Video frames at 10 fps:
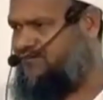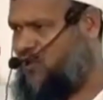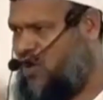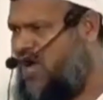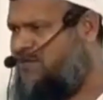
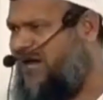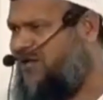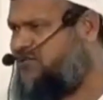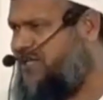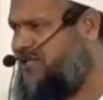
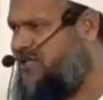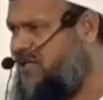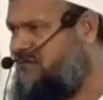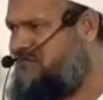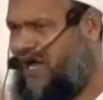মহাভারতে
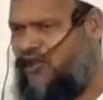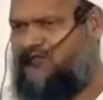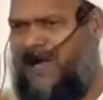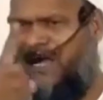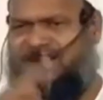ভারত
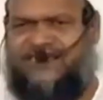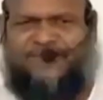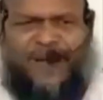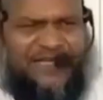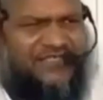বাংলাদেশ
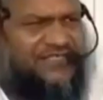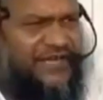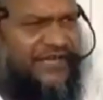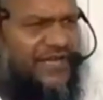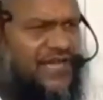
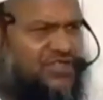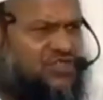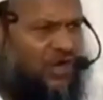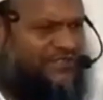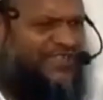পাকিস্তানে
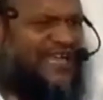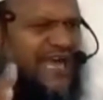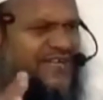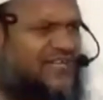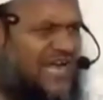সঠিক
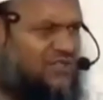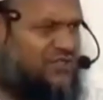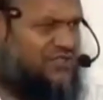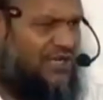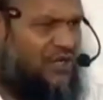আকিদা
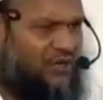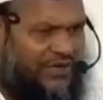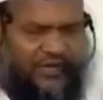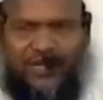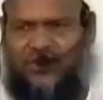আদর্শের
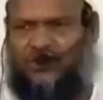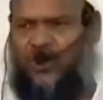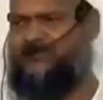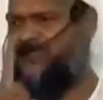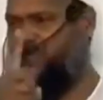লোকের
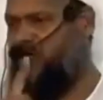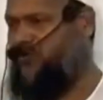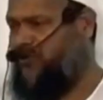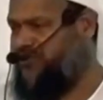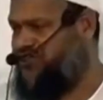সবচেয়ে বড়
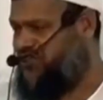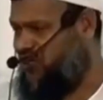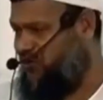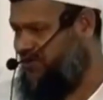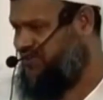
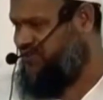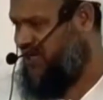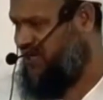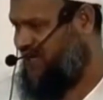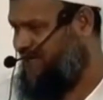প্রতিষ্ঠান হবে
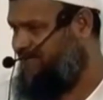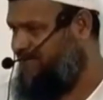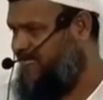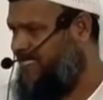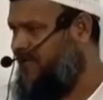ইনশাআল্লাহ
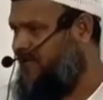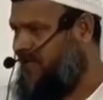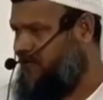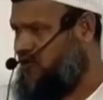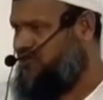
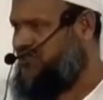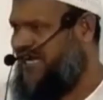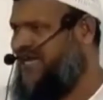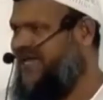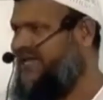এবং
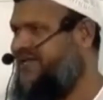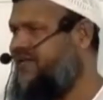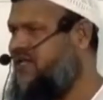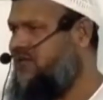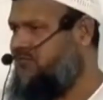সেখানে
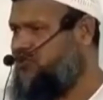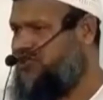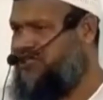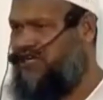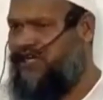
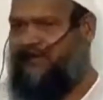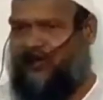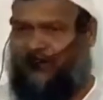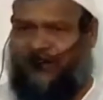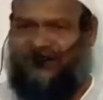নির্মাণ
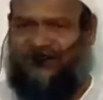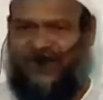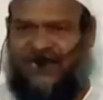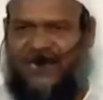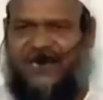হবে
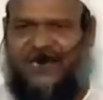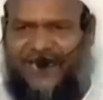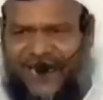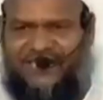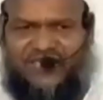ইনশাল্লাহ
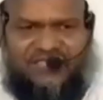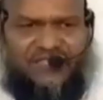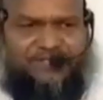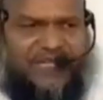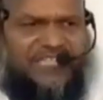একসাথে
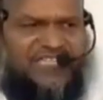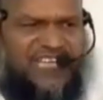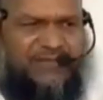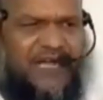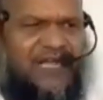পাঁচ
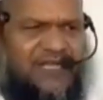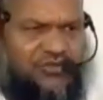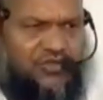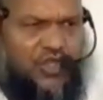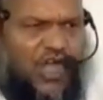হাজার বা
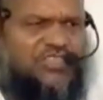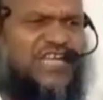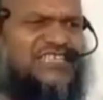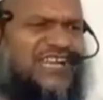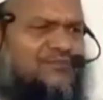দশ
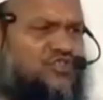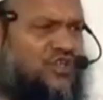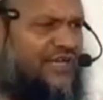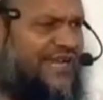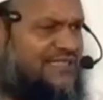হাজার
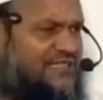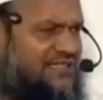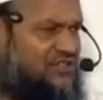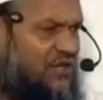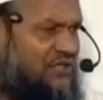মুসল্লি
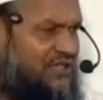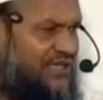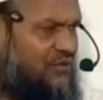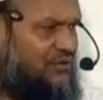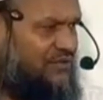একসাথে সলাত
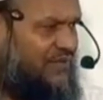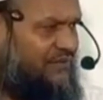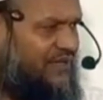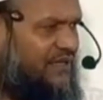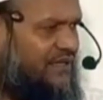আদায় করতে পারবে